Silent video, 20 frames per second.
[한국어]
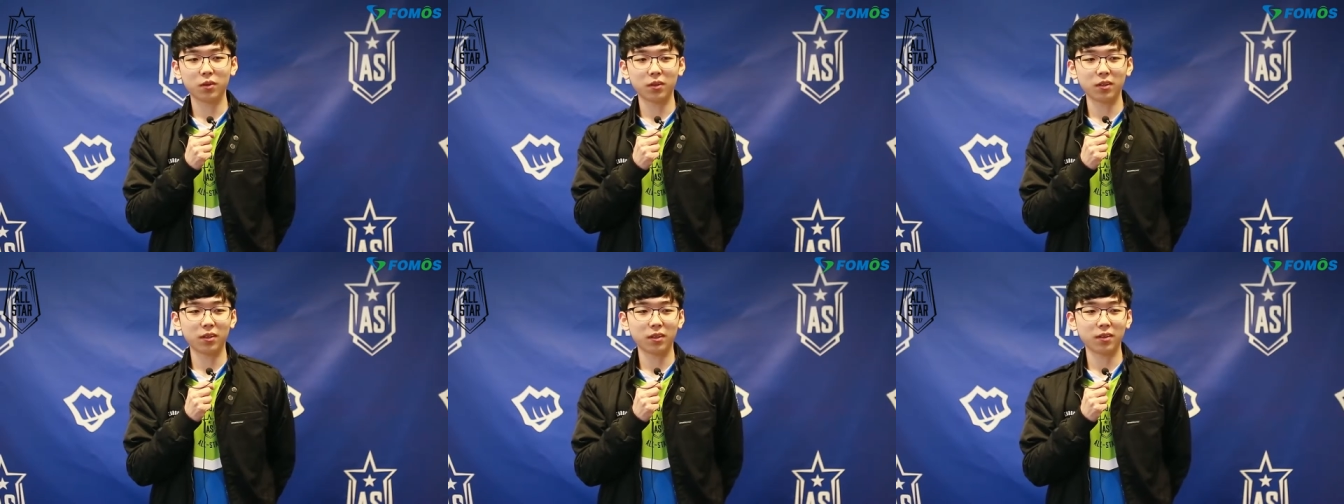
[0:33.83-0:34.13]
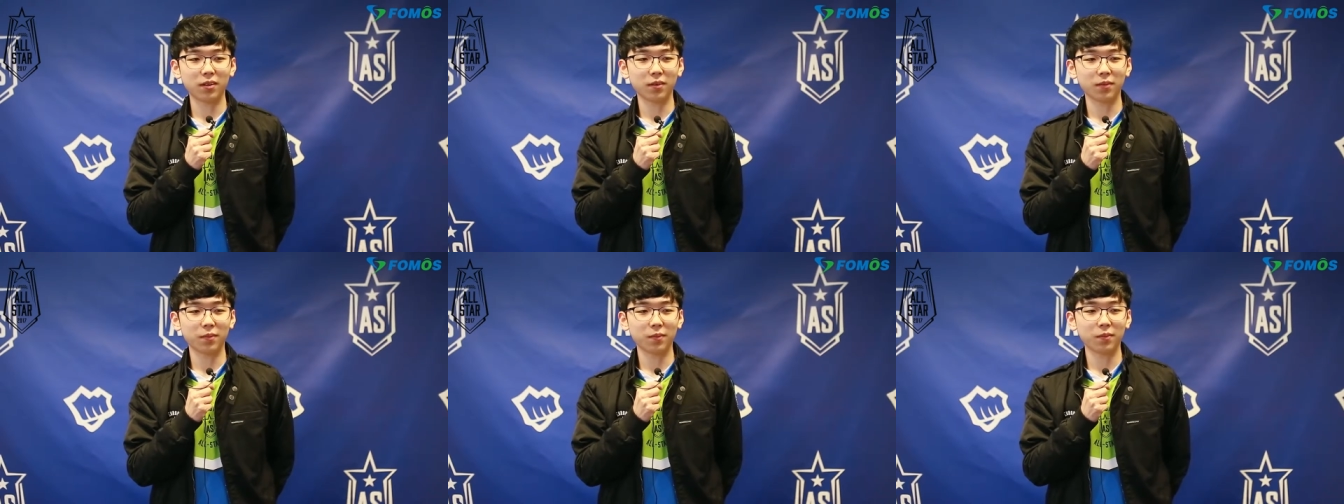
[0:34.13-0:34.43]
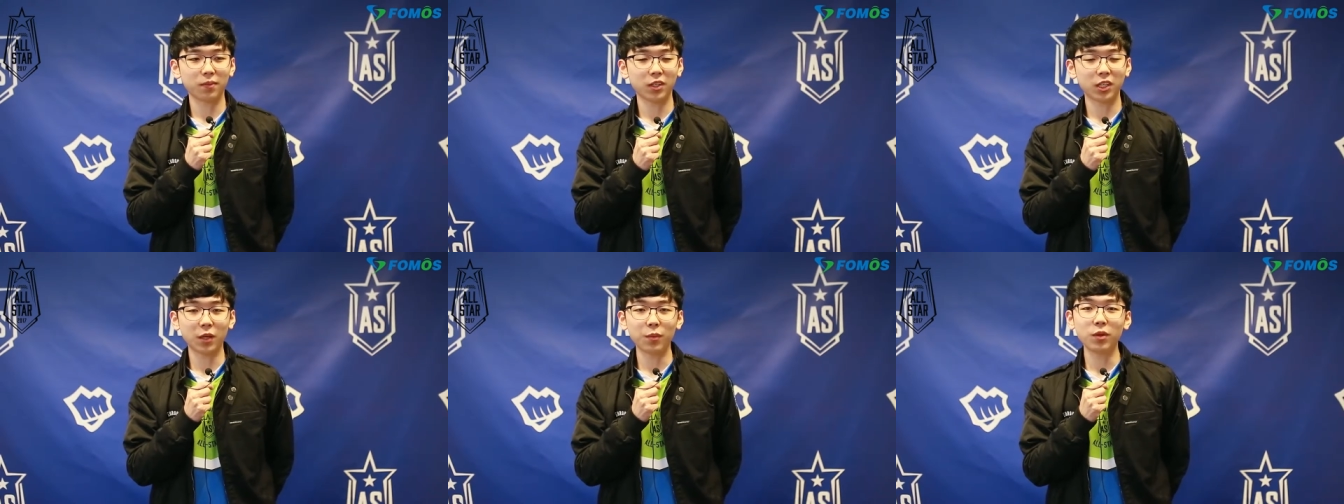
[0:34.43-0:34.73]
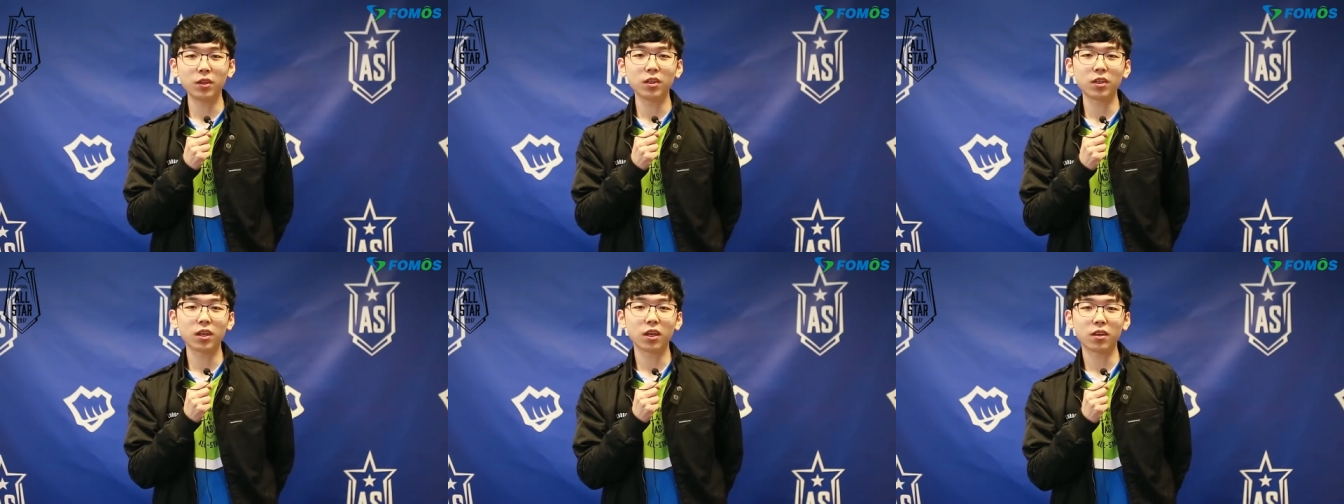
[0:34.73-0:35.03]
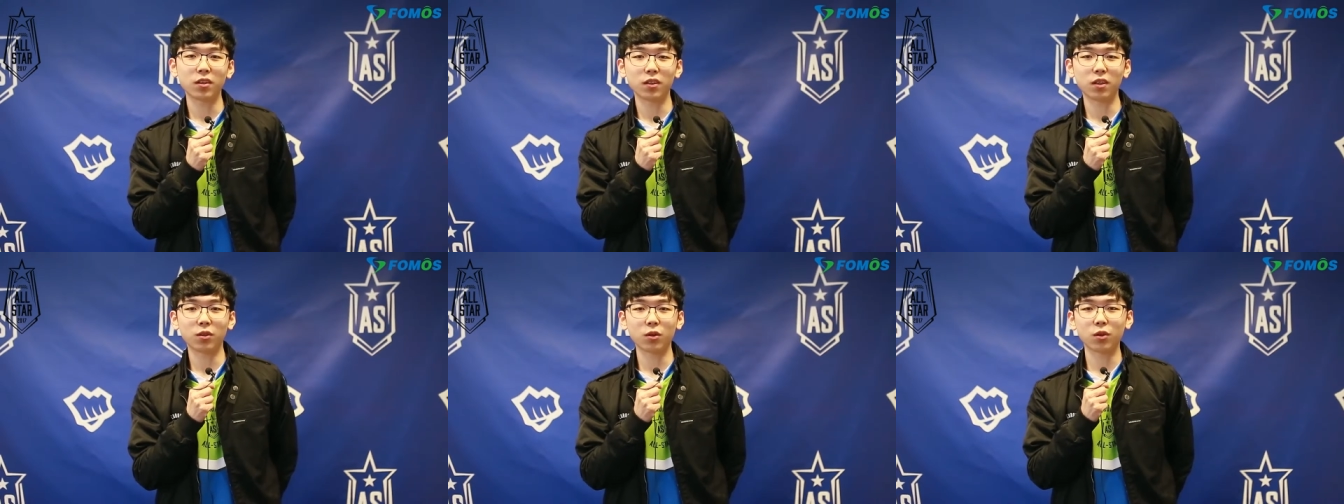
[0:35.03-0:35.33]
그냥 재밌는 게
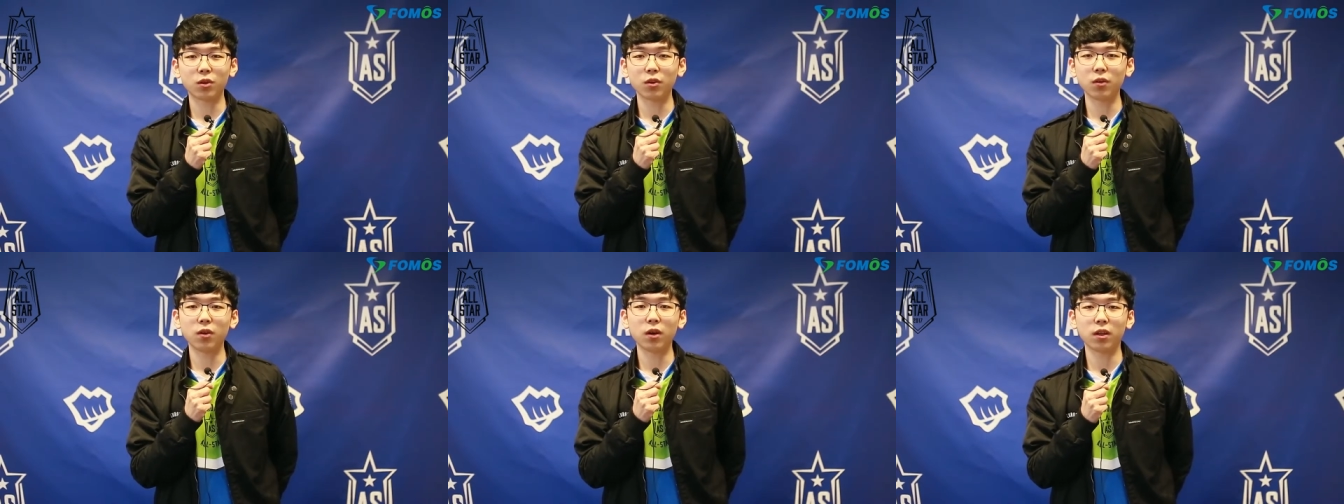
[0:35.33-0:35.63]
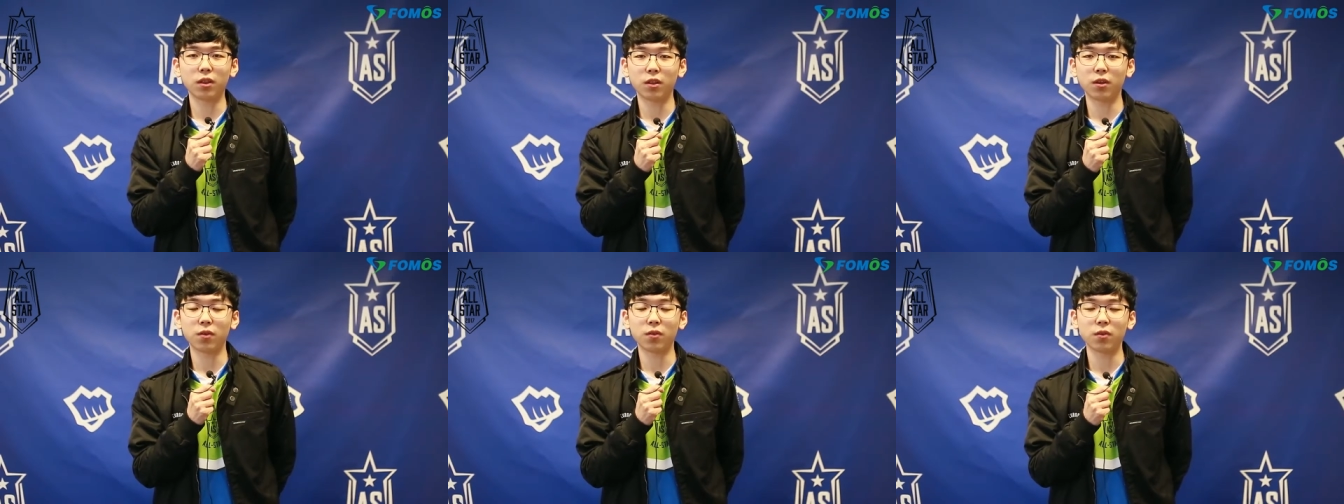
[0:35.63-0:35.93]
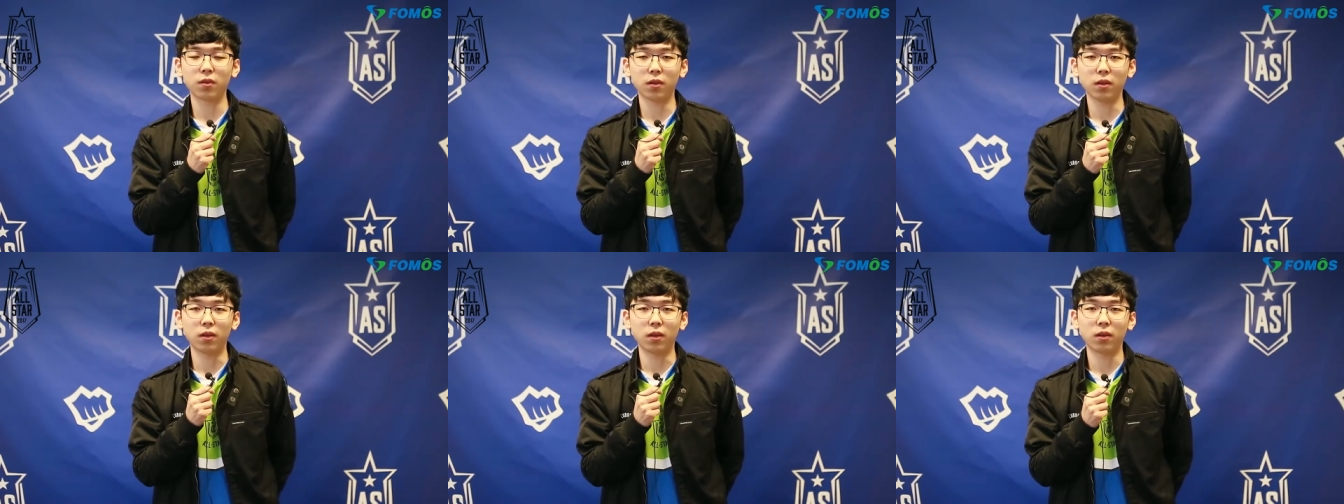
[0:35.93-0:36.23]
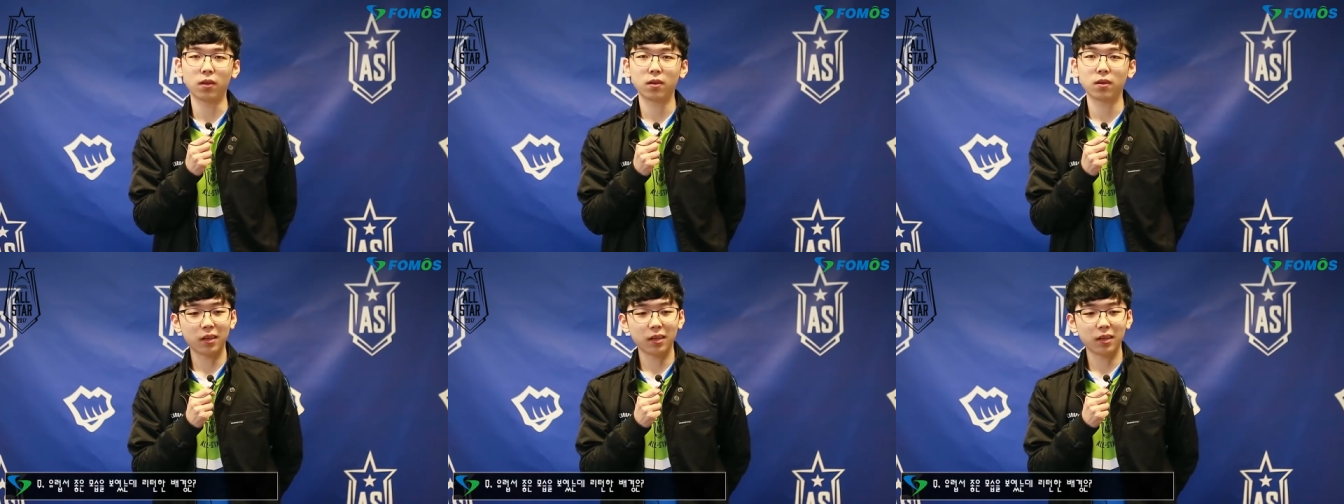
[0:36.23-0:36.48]
근데 더 큰 것 같아요. 네.